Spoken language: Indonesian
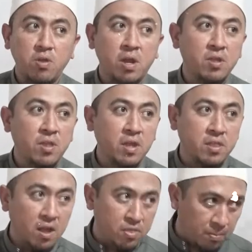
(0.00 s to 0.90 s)
jadi saya
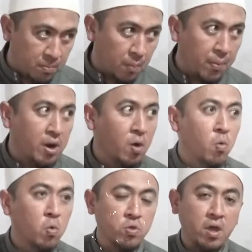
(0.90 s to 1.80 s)
takzim kepada
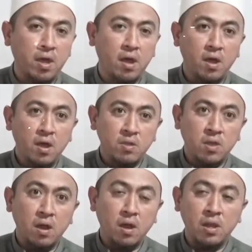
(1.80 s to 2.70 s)
guru saya.
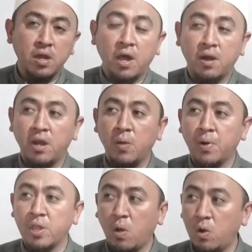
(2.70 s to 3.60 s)
Jadi ini karena ini
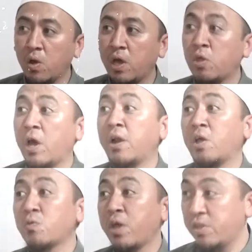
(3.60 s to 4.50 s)
perintah Allah itu karena
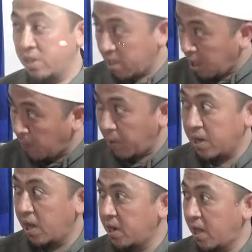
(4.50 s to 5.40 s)
itu saya cinta
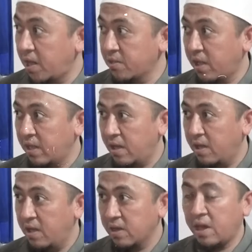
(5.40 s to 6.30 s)
kepada anak-anak saya.
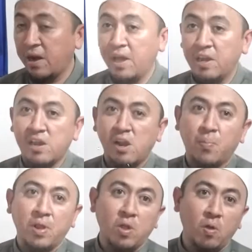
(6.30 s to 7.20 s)
Karena ini adalah
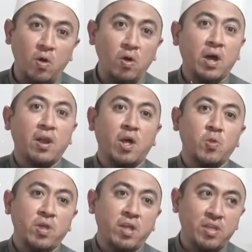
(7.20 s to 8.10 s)
perintah Allah karena
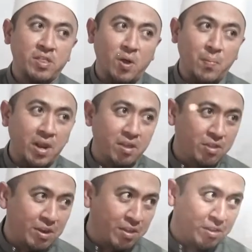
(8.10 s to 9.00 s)
itu saya cinta kepada
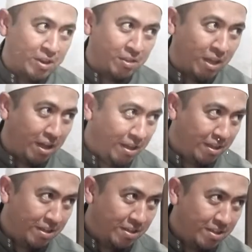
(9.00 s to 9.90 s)
istri-istri saya.
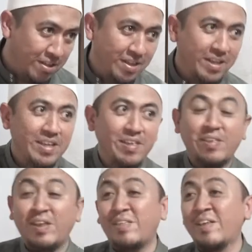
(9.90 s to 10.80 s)

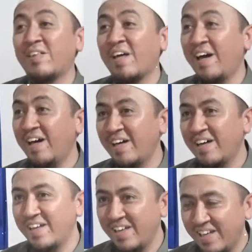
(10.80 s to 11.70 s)
Istri-istri saya.
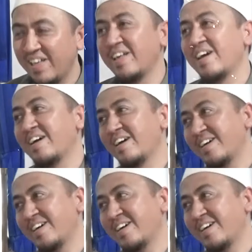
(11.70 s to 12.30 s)
Ya.